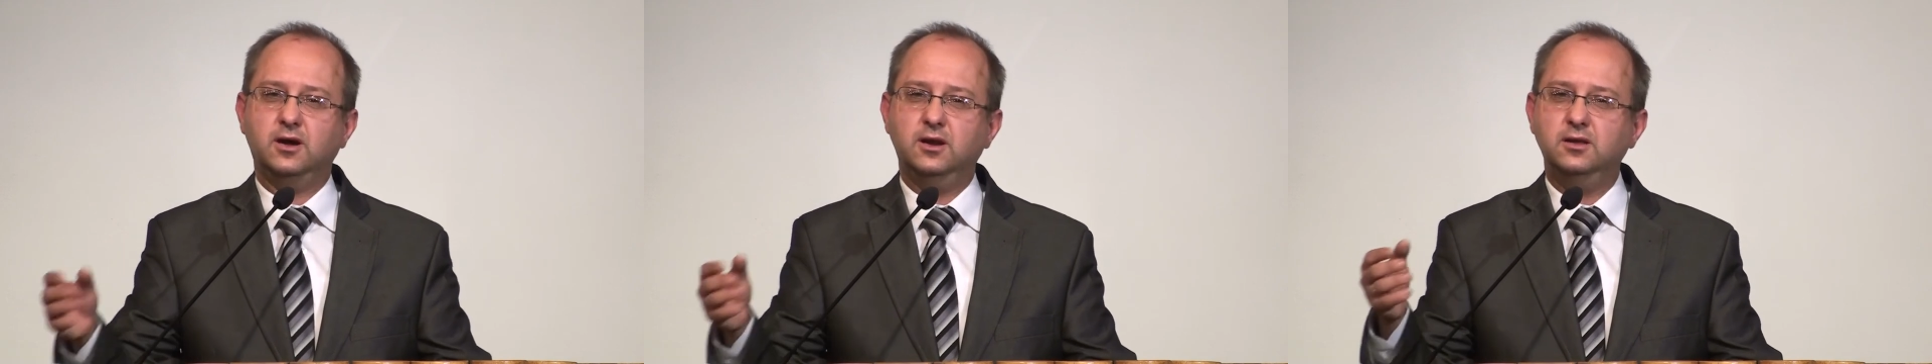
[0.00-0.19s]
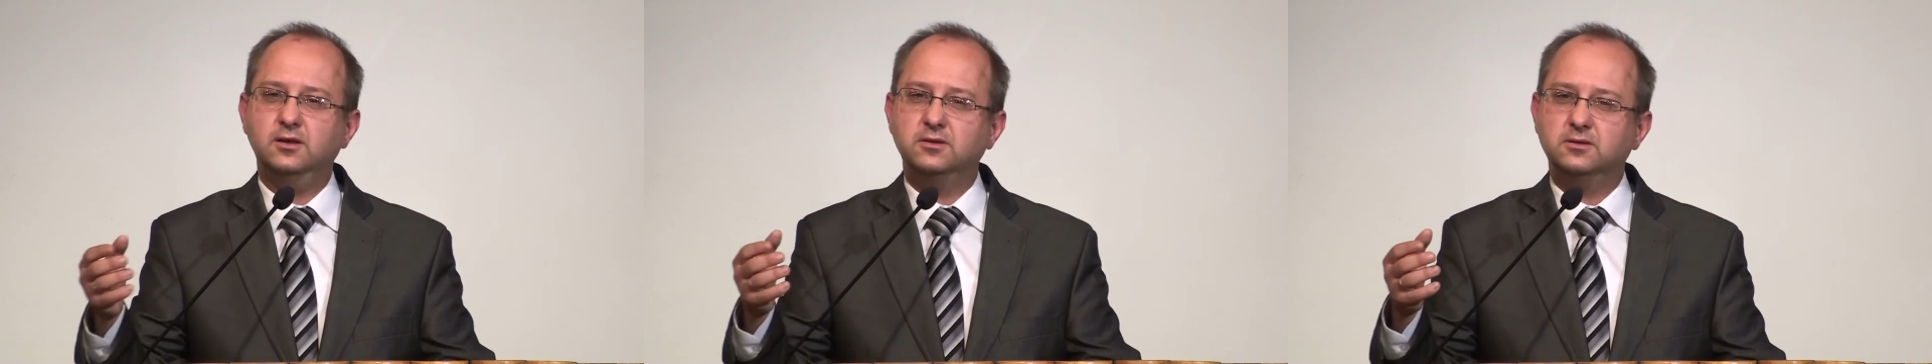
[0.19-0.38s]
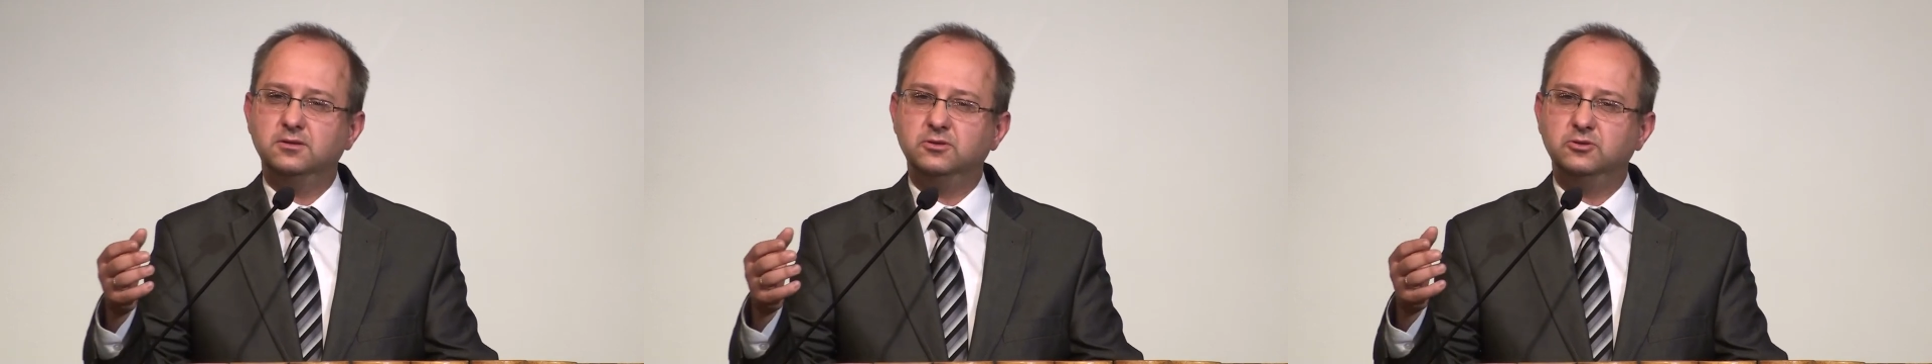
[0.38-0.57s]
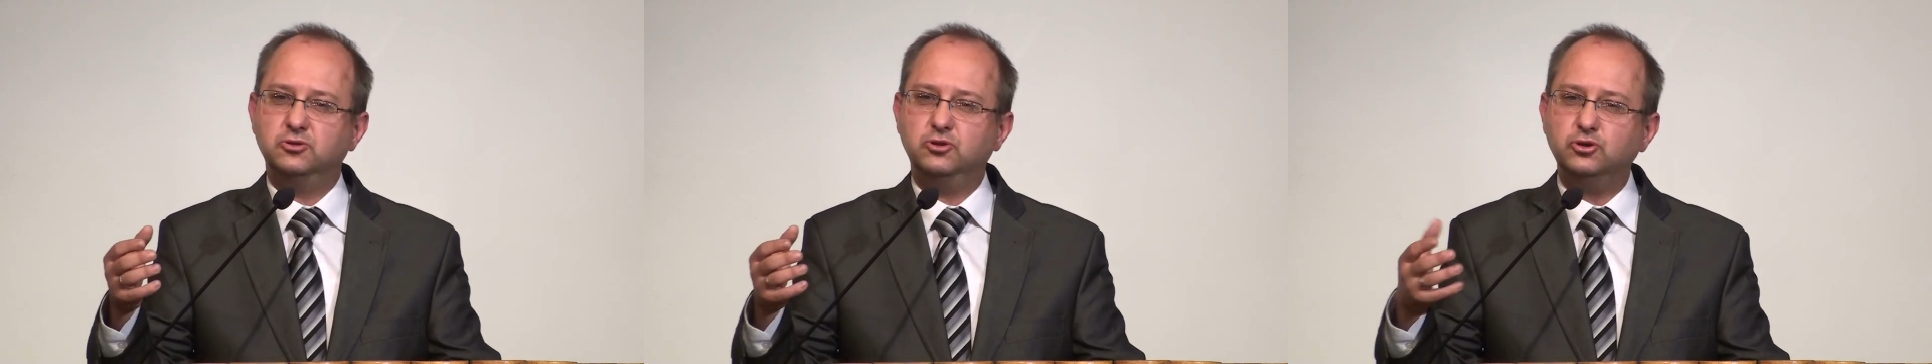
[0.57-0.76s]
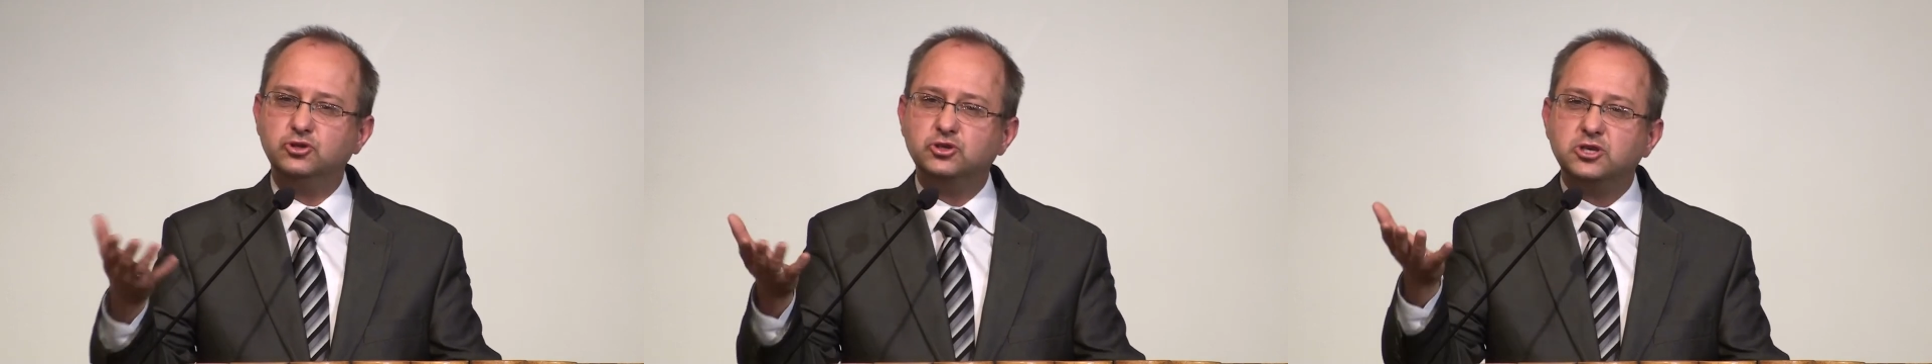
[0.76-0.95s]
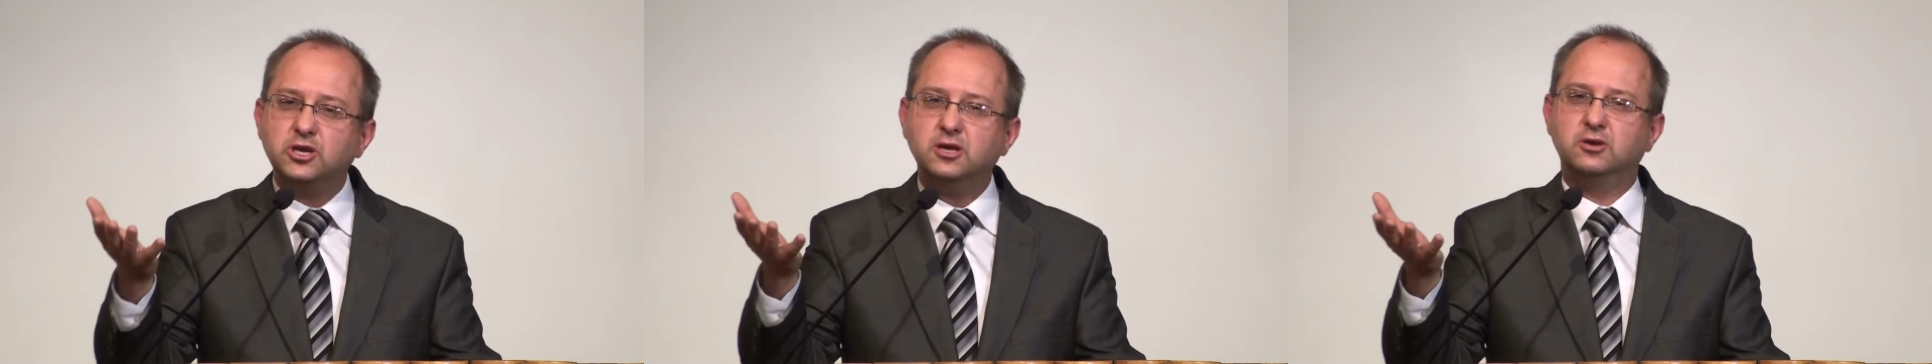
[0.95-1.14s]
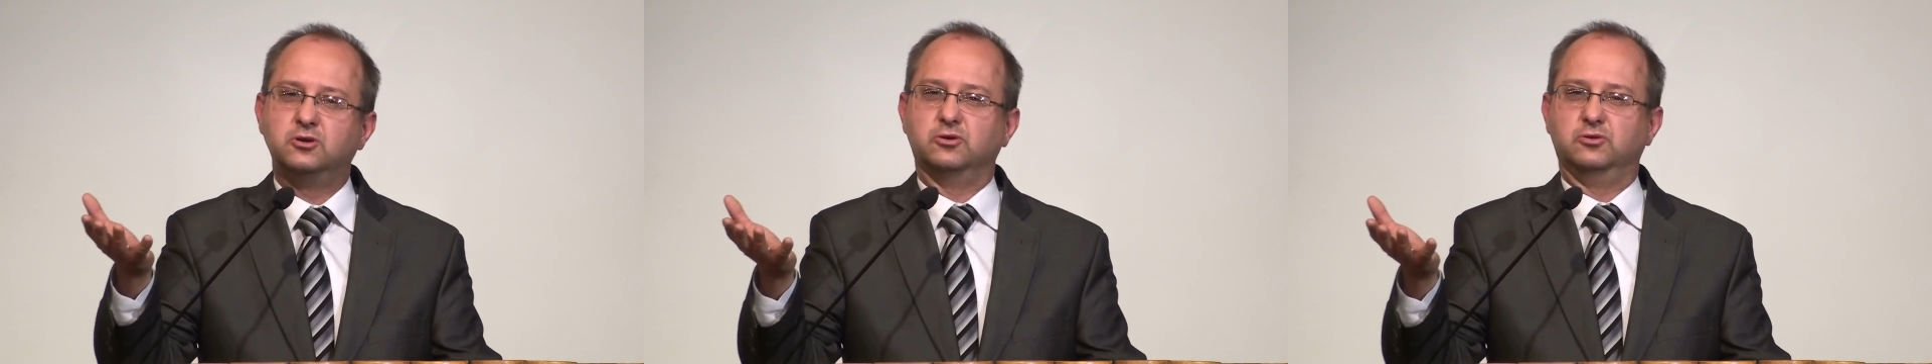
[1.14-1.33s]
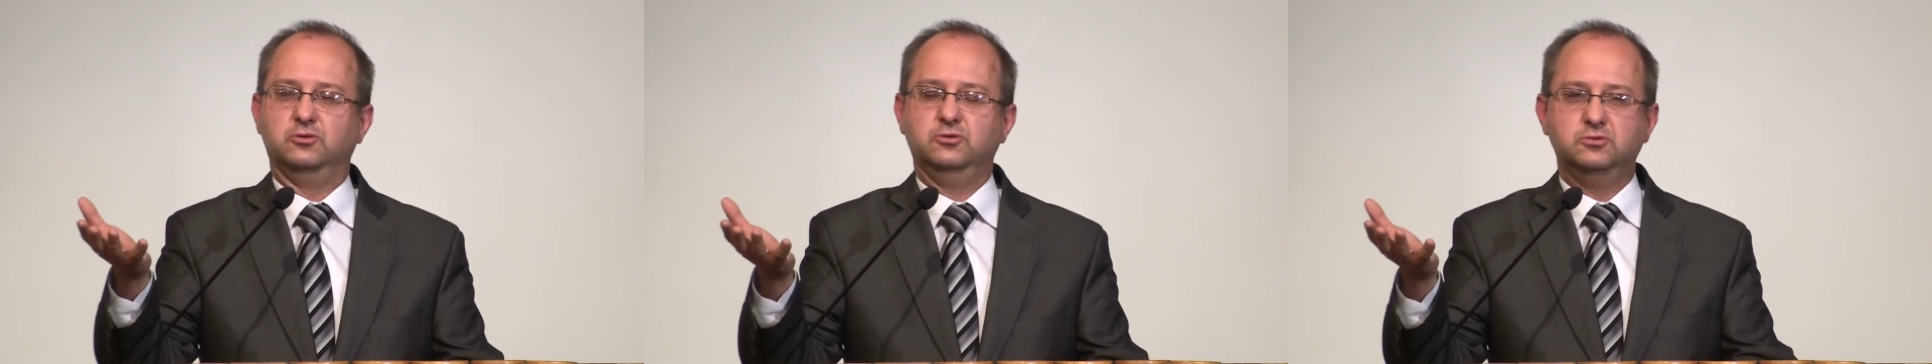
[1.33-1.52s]
ale do
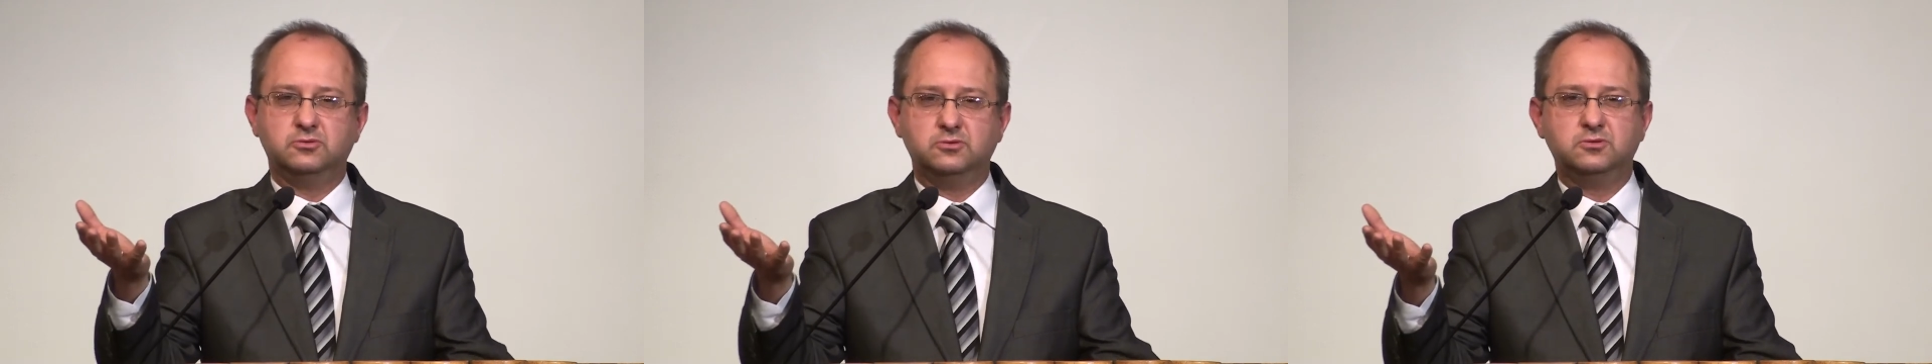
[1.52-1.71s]
czego